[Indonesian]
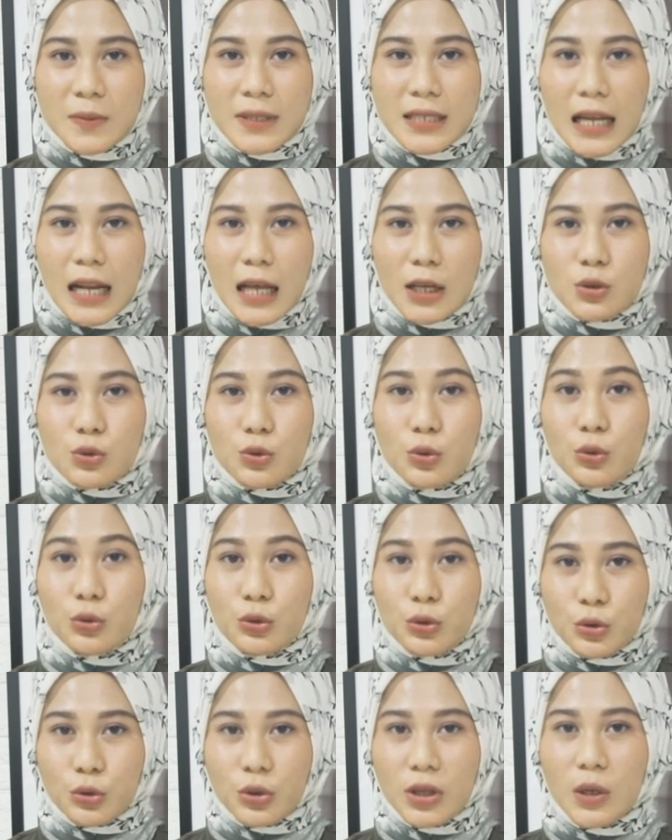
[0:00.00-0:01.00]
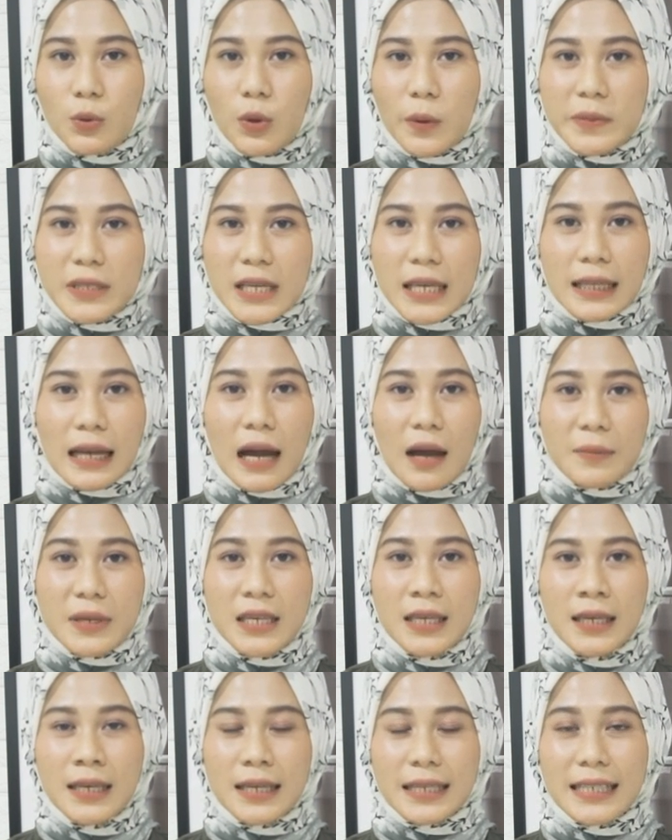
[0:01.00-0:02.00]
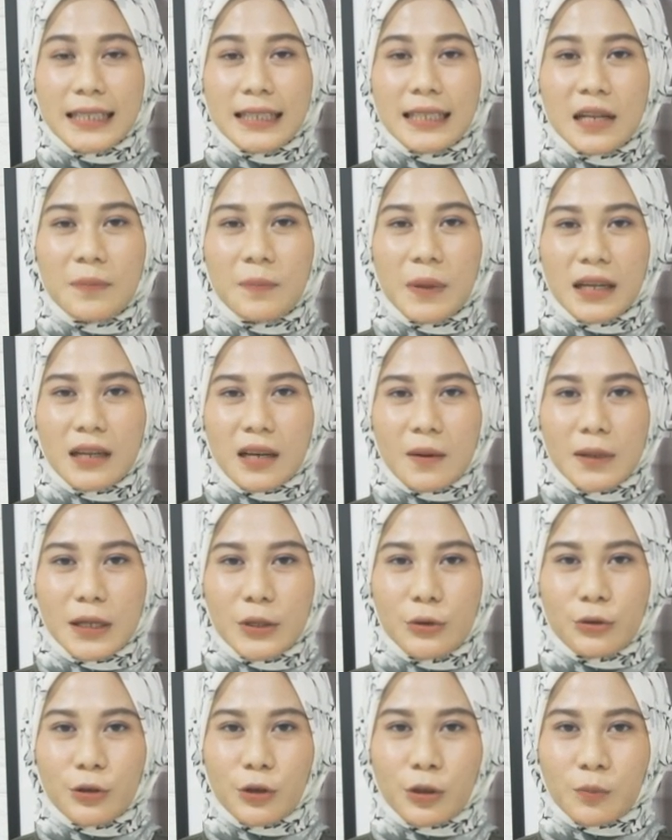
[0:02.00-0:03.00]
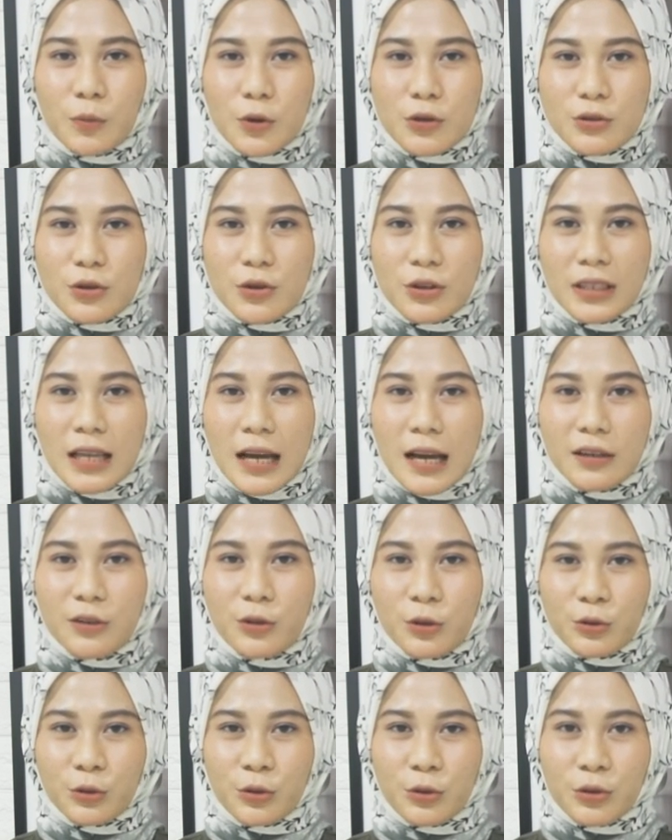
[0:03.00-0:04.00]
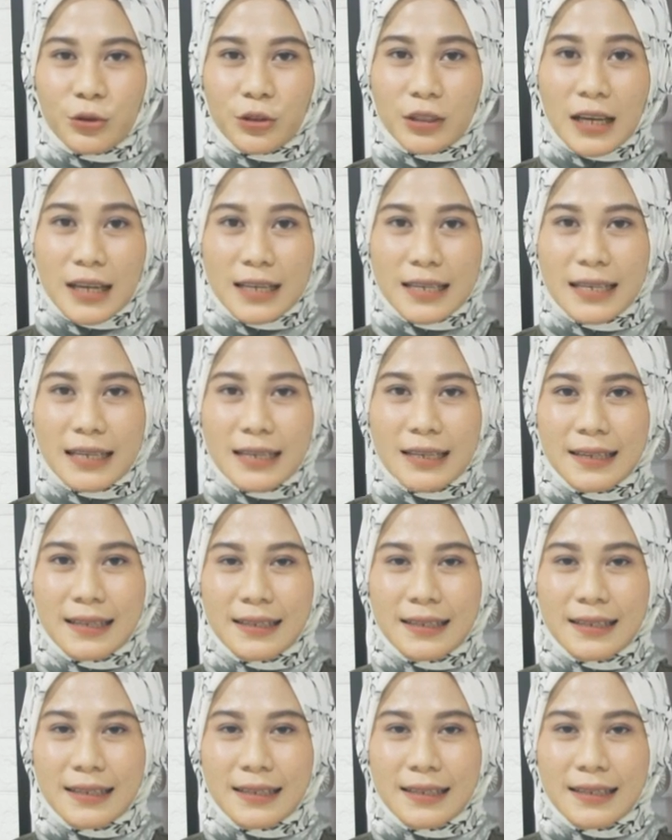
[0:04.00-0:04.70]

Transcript: bisa langsung kunjungi website kami di www.poskota.co.id.